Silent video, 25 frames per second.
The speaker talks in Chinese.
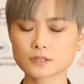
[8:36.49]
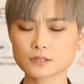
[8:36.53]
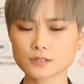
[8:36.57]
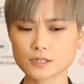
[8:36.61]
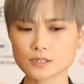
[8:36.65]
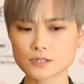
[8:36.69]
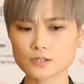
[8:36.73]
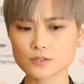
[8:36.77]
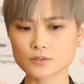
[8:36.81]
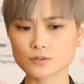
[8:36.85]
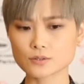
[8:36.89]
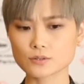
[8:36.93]

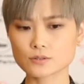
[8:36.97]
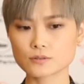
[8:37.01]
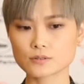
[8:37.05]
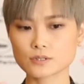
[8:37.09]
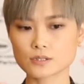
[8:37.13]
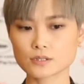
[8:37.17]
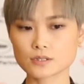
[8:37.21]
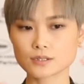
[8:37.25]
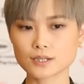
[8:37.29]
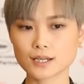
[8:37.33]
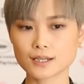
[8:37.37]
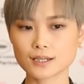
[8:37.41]
但是
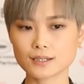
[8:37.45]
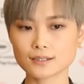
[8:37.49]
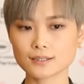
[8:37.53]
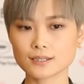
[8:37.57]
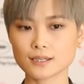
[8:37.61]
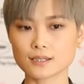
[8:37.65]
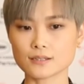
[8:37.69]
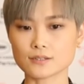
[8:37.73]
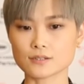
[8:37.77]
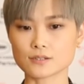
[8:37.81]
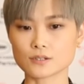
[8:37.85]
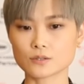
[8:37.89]
其实戛纳
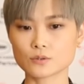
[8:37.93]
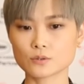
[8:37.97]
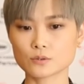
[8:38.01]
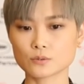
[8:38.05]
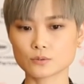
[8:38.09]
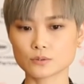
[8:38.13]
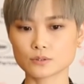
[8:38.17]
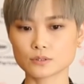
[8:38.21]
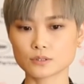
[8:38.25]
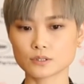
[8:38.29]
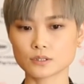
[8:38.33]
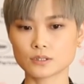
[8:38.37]
电影节对
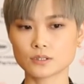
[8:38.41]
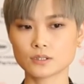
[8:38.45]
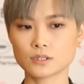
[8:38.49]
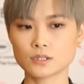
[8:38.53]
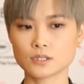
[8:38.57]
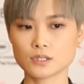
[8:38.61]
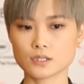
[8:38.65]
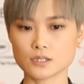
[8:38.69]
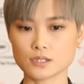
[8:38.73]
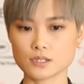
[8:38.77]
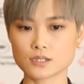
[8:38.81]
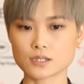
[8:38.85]
我的
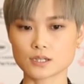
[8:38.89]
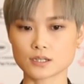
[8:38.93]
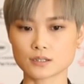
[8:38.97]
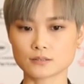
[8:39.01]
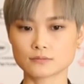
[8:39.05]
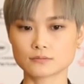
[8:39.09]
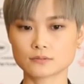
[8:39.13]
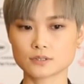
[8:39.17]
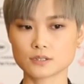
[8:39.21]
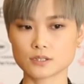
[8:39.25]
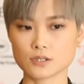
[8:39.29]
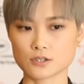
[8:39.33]
影
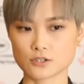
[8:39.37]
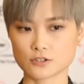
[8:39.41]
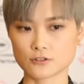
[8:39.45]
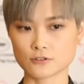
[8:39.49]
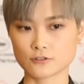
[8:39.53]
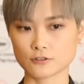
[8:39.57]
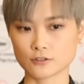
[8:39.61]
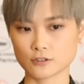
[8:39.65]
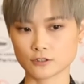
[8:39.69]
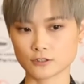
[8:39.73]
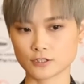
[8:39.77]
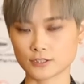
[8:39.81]
响也
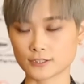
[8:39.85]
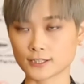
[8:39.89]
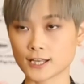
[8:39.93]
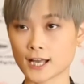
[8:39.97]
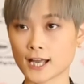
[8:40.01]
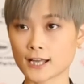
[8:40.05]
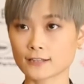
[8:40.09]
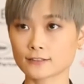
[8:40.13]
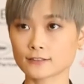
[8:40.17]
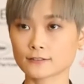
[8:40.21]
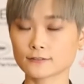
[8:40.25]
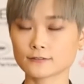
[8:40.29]
是挺
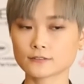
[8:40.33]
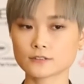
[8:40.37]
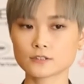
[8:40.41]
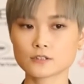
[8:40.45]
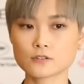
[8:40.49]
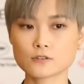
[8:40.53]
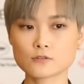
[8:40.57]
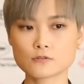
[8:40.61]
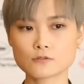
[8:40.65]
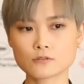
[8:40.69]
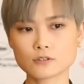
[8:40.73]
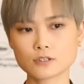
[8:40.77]
大的。
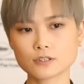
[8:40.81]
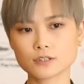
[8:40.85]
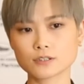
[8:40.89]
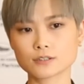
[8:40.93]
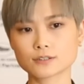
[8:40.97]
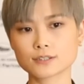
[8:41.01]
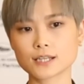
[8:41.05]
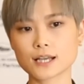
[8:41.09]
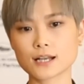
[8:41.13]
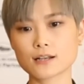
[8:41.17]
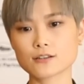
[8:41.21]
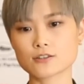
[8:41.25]
虽然可
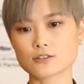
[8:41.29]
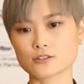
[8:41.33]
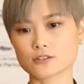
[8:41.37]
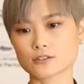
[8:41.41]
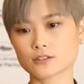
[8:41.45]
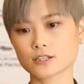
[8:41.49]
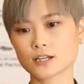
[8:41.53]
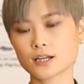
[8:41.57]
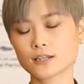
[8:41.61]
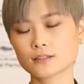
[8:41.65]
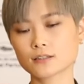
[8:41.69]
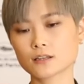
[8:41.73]
能大家只
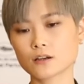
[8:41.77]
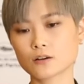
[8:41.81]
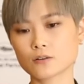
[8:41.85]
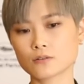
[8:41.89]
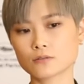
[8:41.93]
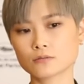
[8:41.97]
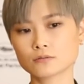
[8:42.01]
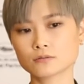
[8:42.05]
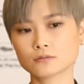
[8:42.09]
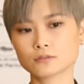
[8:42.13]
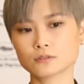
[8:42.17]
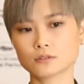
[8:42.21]
是看
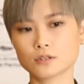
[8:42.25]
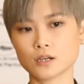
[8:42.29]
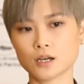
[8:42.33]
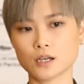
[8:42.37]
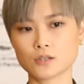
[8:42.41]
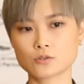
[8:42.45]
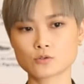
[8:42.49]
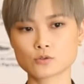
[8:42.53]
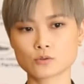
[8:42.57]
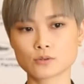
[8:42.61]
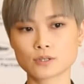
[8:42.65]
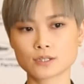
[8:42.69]
到
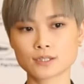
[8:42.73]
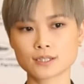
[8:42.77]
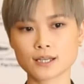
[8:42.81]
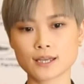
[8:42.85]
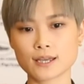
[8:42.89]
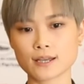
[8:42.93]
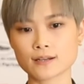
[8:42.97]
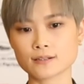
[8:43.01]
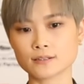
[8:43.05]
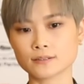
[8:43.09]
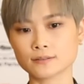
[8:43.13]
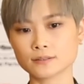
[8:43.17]
啊作为一个
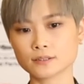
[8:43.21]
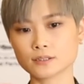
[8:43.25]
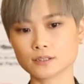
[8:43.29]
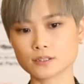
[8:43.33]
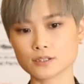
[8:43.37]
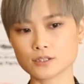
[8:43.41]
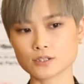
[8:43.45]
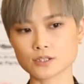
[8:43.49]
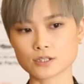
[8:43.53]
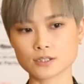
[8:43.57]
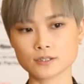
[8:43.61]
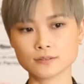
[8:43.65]
代言人的
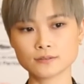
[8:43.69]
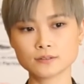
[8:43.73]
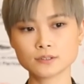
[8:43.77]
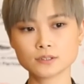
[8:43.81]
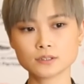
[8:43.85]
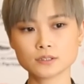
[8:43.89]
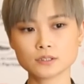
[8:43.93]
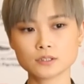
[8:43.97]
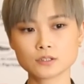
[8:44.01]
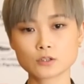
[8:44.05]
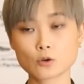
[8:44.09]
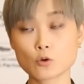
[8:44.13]
一些
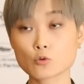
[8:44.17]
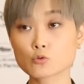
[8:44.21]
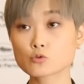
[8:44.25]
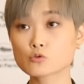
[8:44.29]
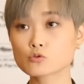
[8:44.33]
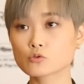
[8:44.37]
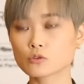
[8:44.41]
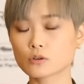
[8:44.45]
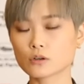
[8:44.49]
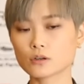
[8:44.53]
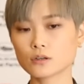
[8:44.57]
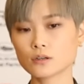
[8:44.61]
工
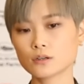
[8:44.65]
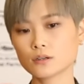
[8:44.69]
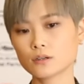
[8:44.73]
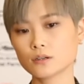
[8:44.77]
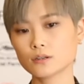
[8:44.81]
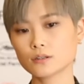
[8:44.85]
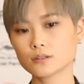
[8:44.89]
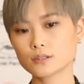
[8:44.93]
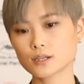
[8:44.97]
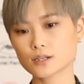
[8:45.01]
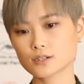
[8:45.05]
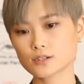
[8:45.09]
作，
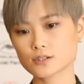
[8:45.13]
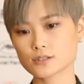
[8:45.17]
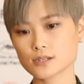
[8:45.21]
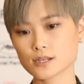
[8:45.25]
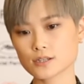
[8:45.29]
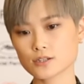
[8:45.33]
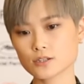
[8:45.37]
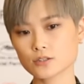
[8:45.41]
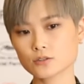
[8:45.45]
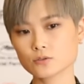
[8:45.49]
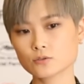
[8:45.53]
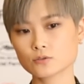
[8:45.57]
但是
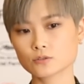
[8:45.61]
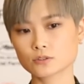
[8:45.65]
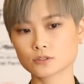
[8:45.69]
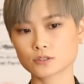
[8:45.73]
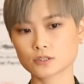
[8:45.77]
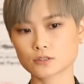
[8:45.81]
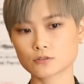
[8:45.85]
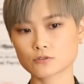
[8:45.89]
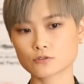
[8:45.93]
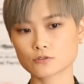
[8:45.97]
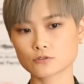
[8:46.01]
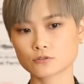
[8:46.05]
在这个过程
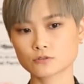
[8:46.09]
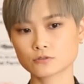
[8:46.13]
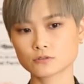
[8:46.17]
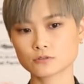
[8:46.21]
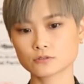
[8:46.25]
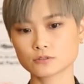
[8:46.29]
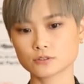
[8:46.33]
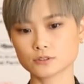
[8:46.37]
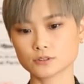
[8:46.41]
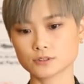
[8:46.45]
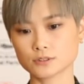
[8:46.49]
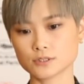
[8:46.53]
当中，
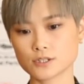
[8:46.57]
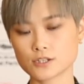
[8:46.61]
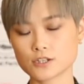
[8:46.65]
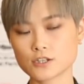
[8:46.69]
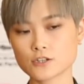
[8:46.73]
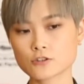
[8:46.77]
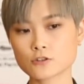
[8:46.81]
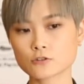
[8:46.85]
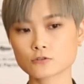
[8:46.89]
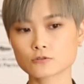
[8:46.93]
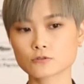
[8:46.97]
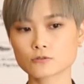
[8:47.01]
呃，
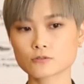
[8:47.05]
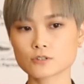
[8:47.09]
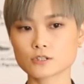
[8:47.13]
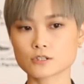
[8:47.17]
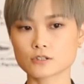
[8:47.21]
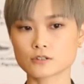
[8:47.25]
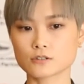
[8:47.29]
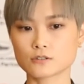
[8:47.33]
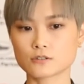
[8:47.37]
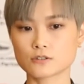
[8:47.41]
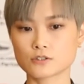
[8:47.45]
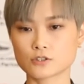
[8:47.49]
吸收的东
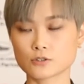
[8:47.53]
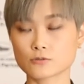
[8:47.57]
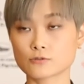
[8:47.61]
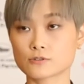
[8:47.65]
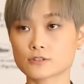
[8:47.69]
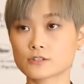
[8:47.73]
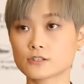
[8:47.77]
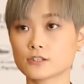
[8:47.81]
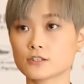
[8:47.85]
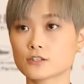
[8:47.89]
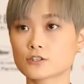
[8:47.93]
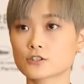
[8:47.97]
西只有
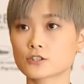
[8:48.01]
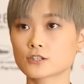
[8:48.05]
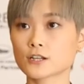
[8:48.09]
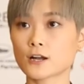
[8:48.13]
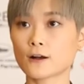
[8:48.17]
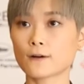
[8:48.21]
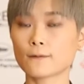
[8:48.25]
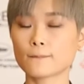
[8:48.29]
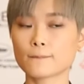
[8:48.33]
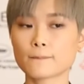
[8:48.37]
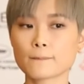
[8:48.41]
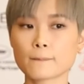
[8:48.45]
自己知
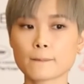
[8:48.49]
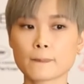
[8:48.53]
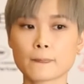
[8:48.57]
道。